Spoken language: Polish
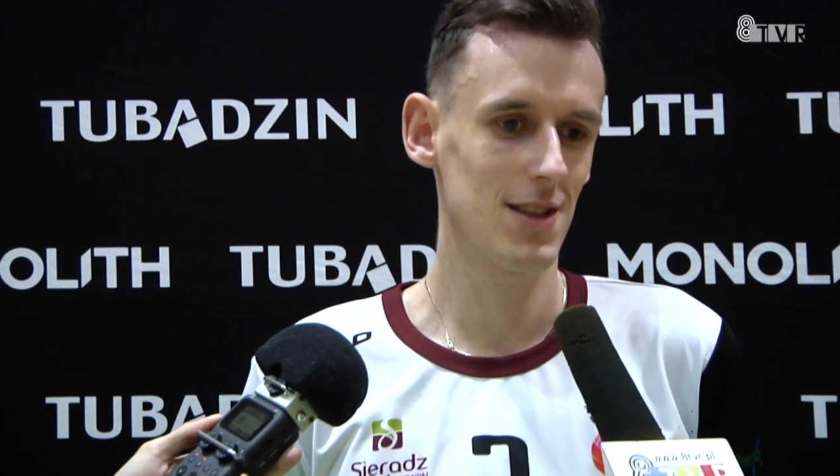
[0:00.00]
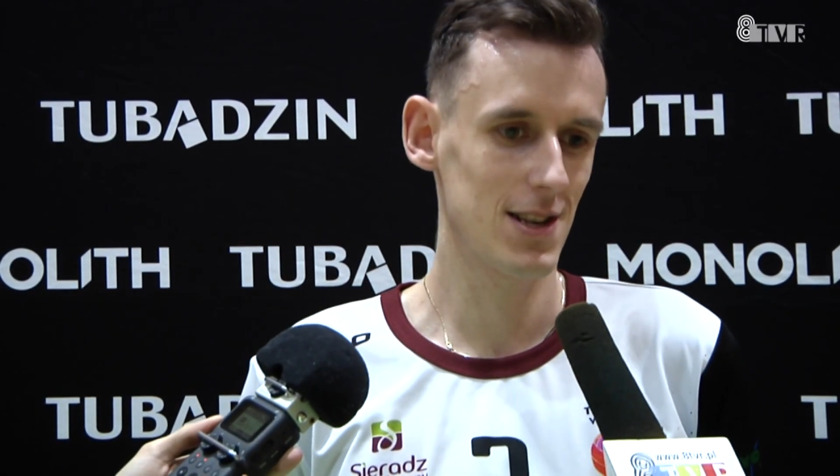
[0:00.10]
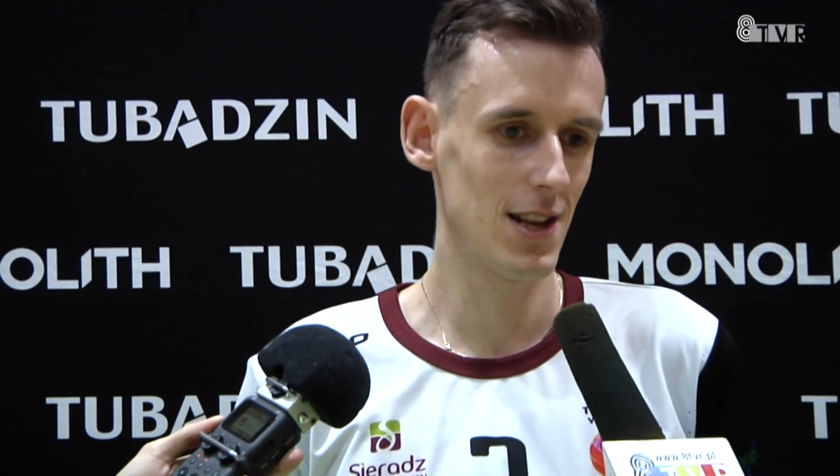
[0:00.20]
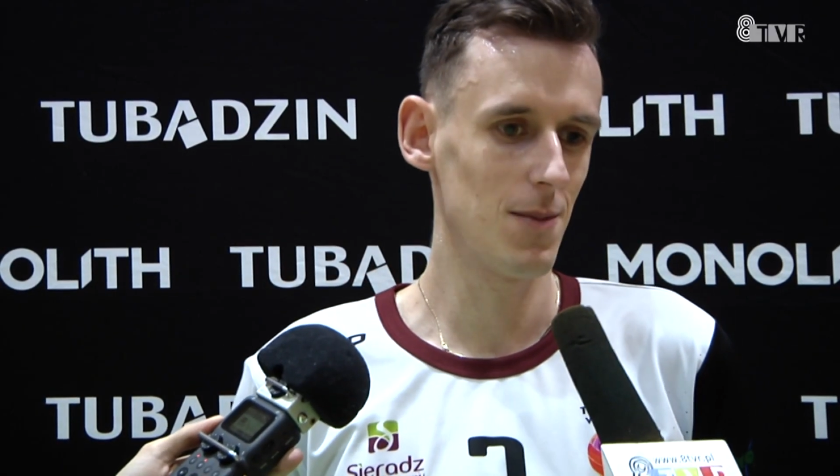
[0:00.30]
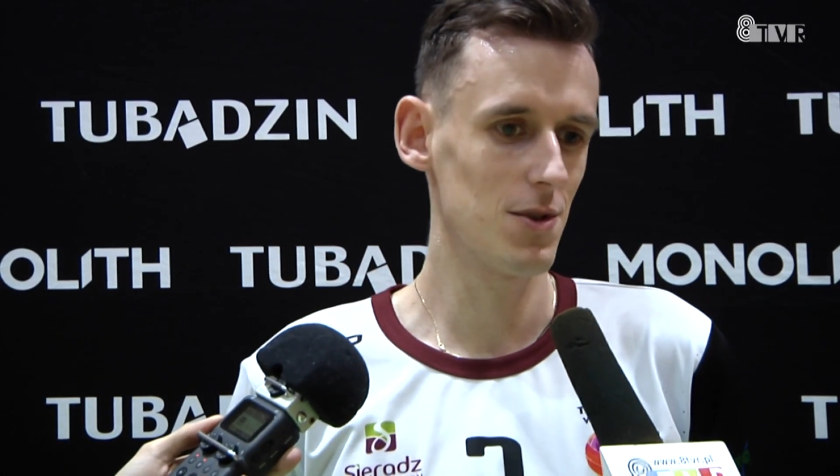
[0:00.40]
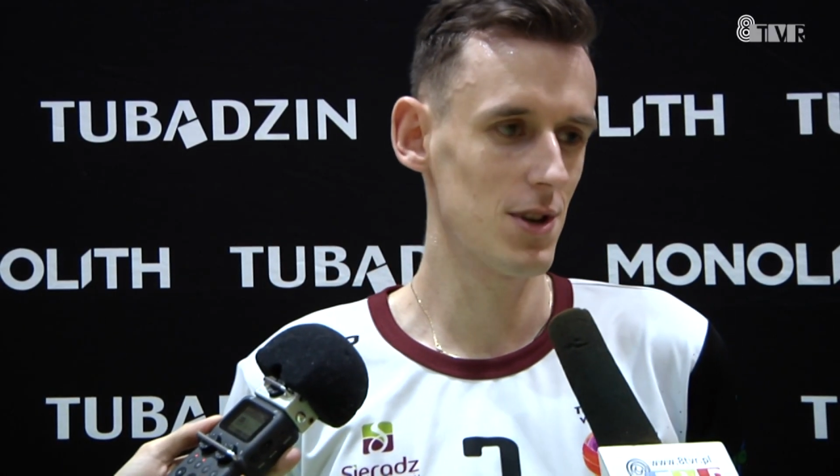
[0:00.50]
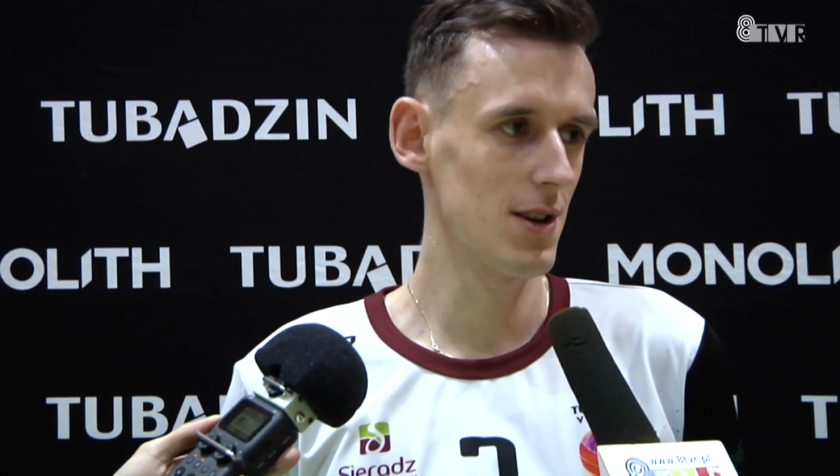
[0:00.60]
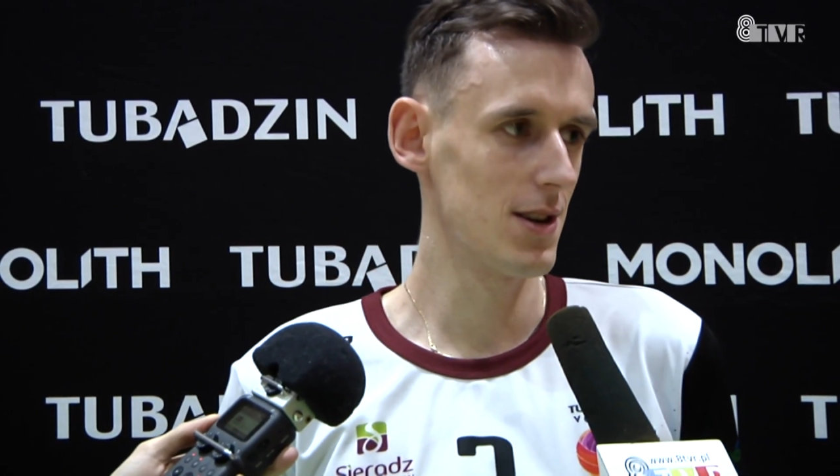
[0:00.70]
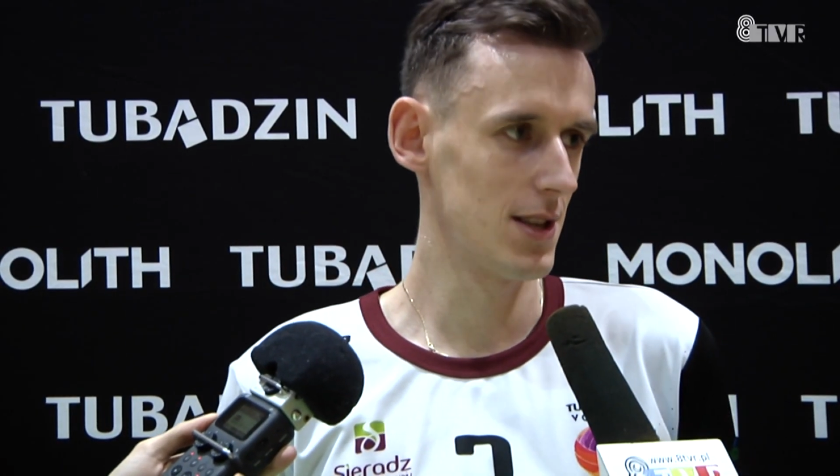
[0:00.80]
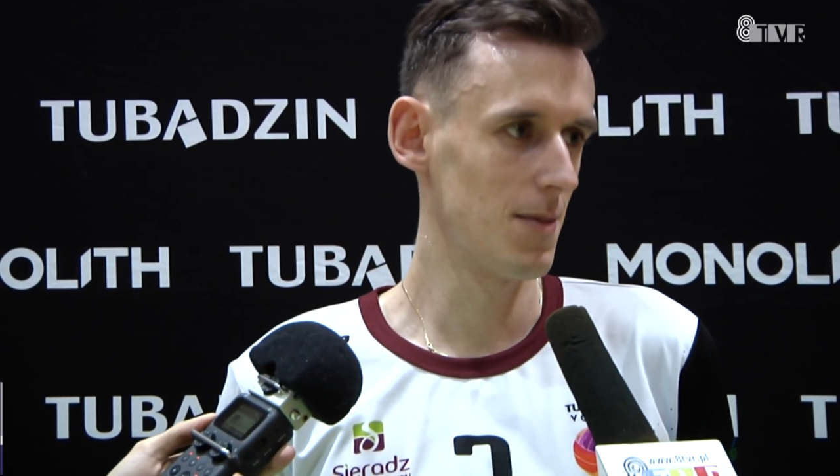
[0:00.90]
tak samo,
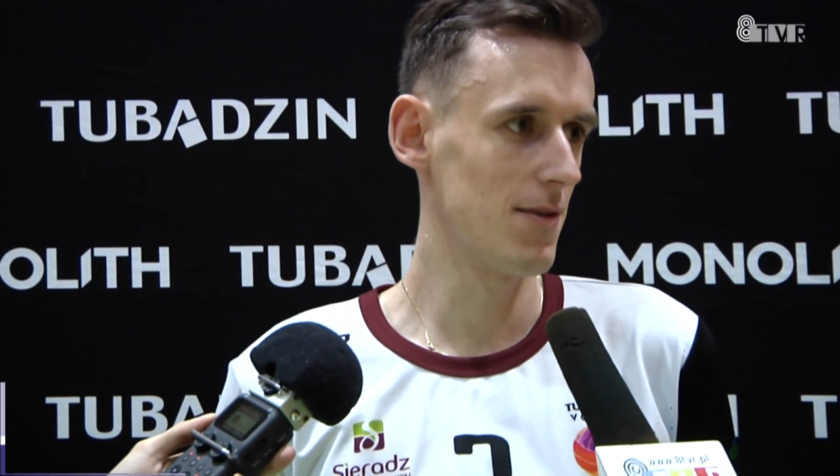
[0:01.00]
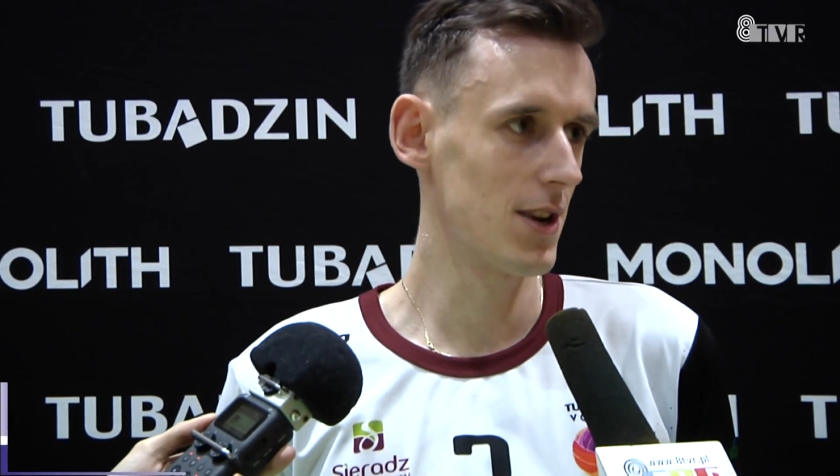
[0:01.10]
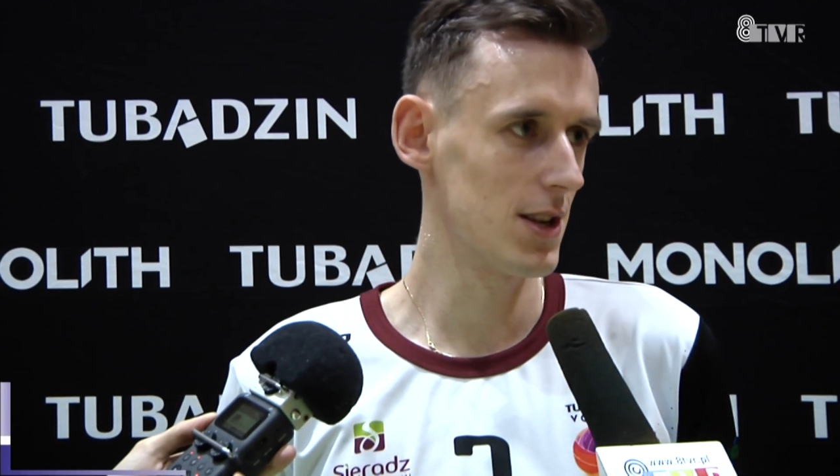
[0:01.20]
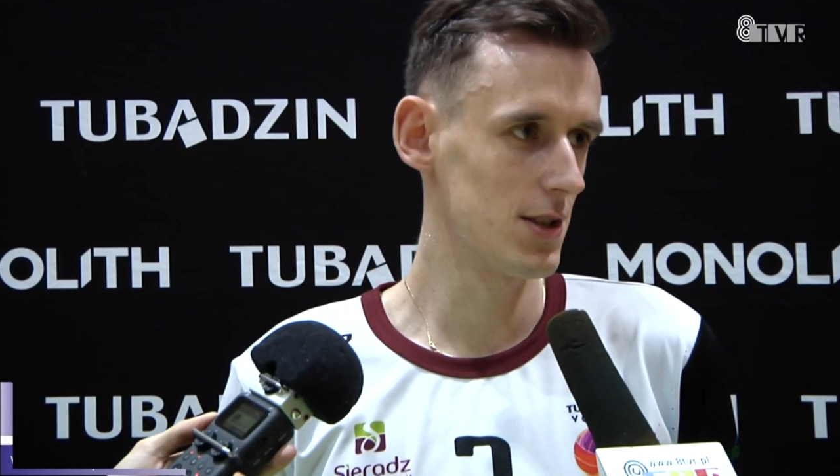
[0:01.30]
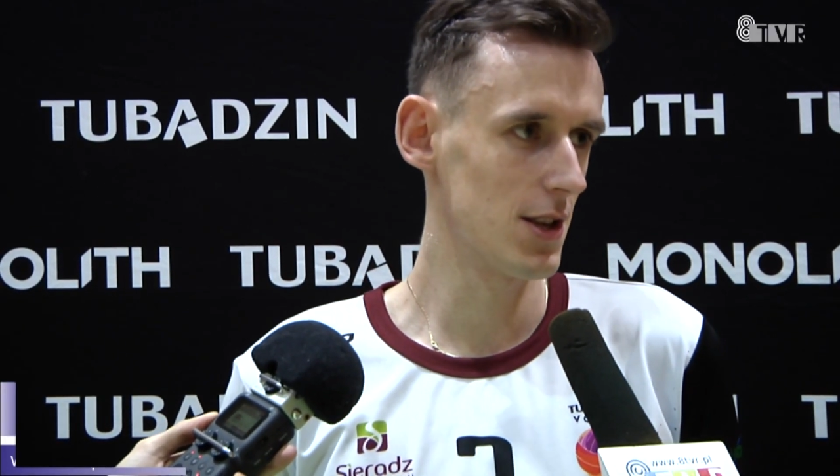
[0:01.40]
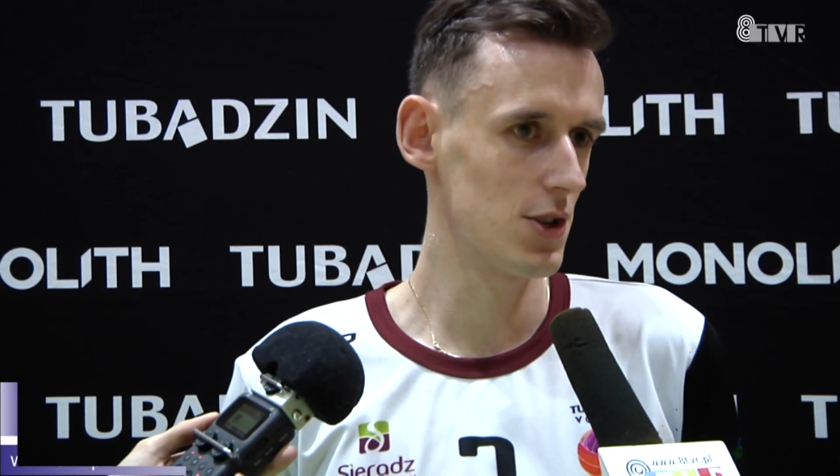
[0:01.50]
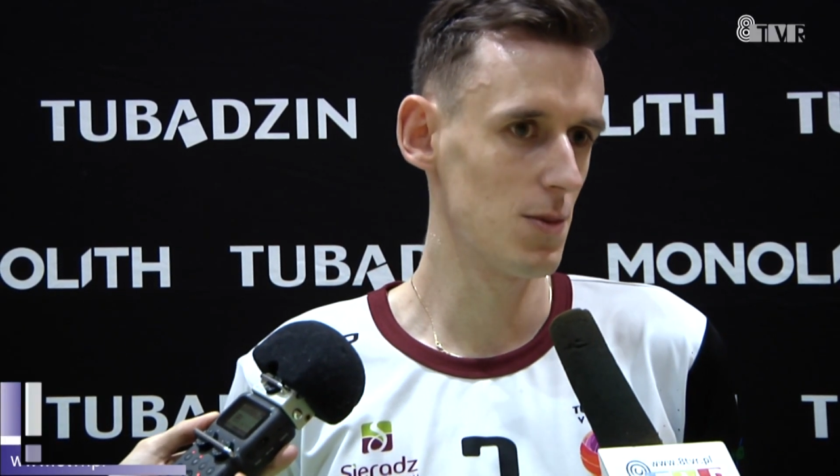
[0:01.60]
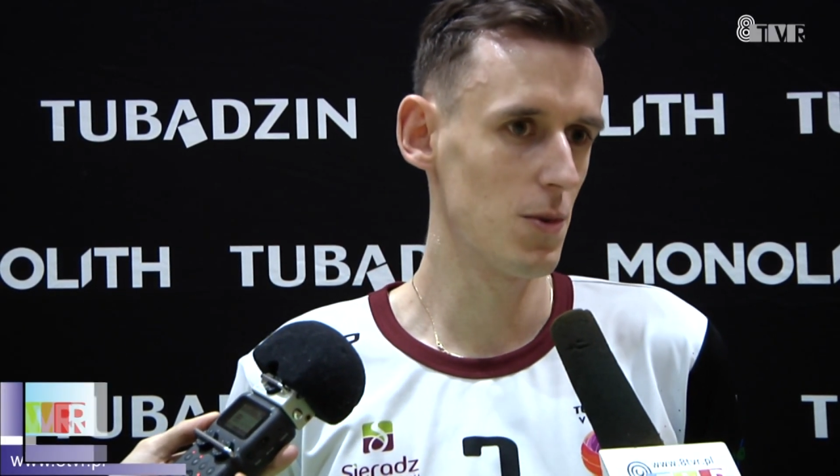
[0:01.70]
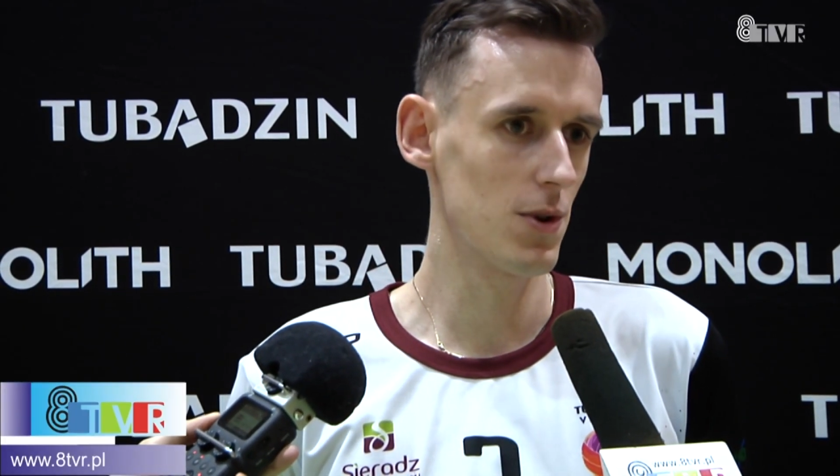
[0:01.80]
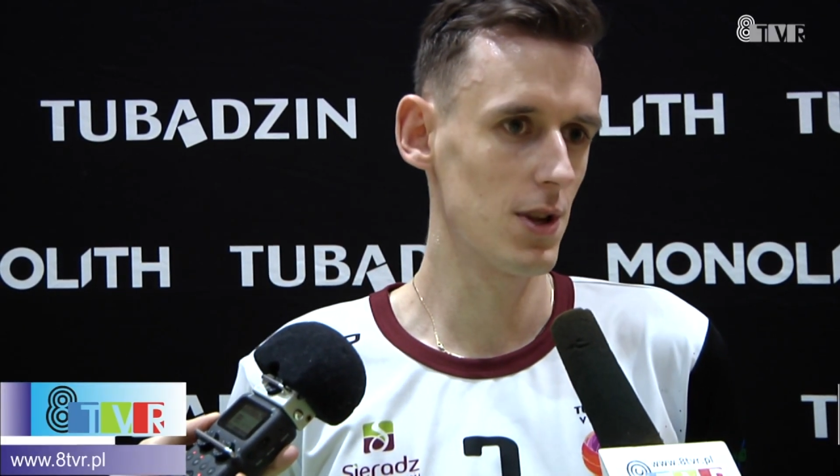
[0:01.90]
że chcemy wygrać za
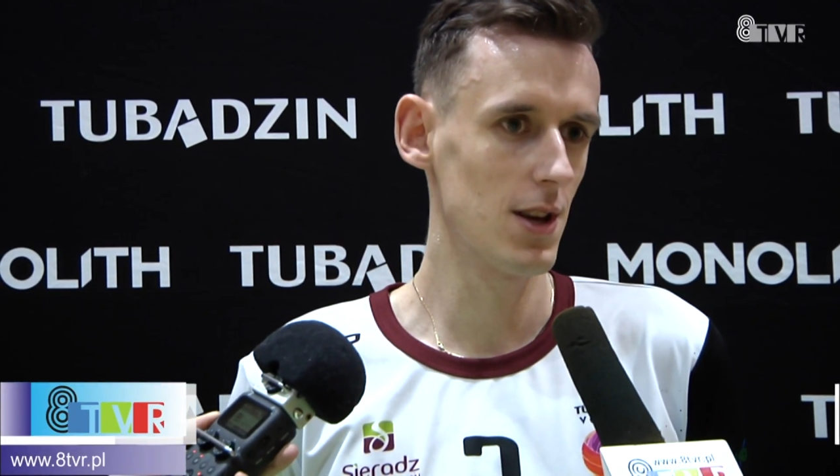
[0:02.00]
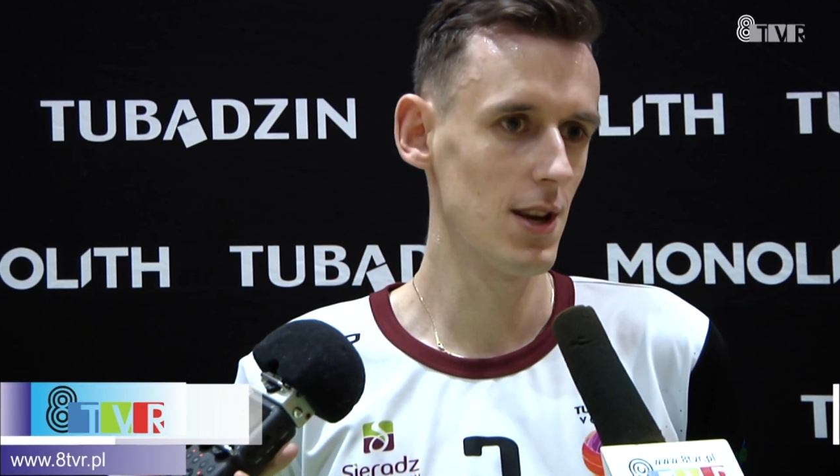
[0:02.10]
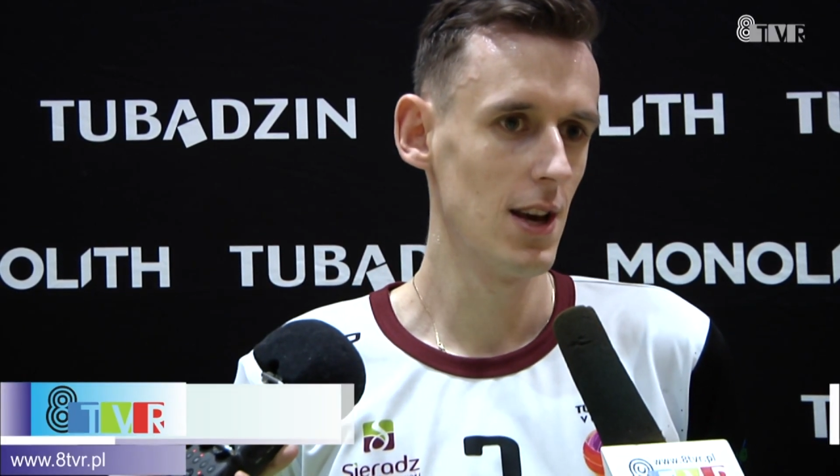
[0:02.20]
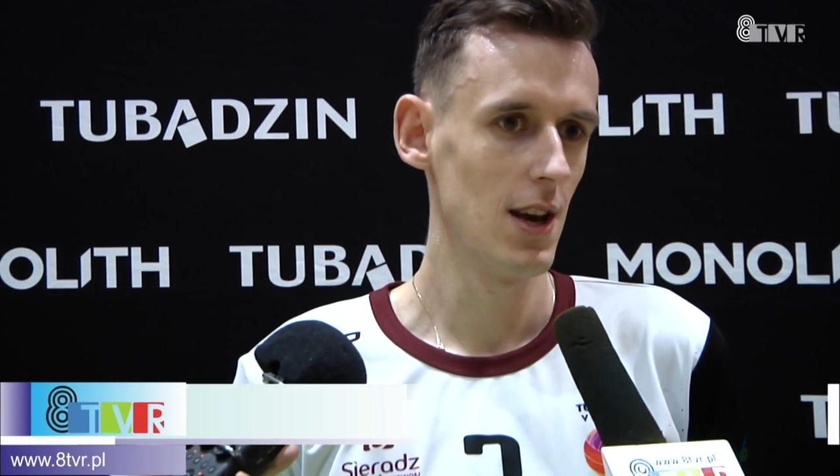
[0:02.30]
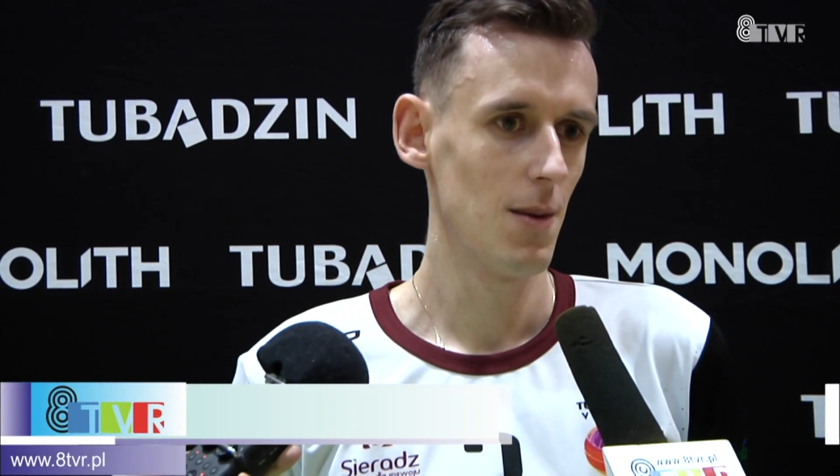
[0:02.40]
3 punkty punkty.